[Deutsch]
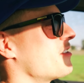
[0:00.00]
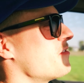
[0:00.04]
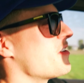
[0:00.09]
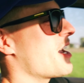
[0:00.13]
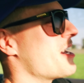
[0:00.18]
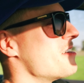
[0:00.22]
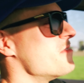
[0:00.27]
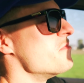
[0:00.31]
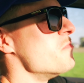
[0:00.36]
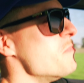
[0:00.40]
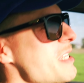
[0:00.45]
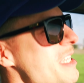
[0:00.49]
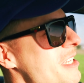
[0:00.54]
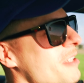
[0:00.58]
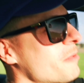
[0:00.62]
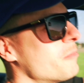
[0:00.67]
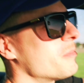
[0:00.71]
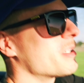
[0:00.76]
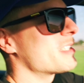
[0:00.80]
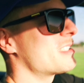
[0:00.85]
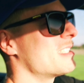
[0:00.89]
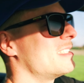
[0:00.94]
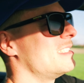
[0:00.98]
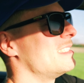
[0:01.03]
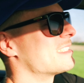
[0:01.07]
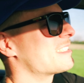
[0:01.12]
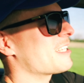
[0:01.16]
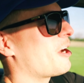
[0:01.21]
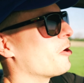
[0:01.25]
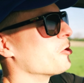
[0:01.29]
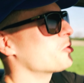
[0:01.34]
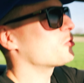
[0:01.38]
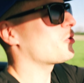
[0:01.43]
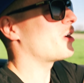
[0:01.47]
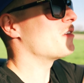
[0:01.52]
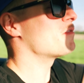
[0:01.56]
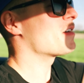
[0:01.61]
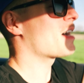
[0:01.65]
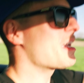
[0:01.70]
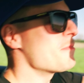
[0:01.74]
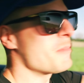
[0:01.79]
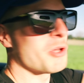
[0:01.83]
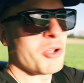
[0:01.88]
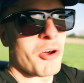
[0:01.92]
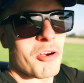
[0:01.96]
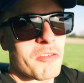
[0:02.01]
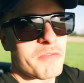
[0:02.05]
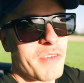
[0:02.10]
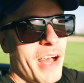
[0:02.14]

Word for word: irgendwie ein Meme, dass ich dieses Auto einfach immer noch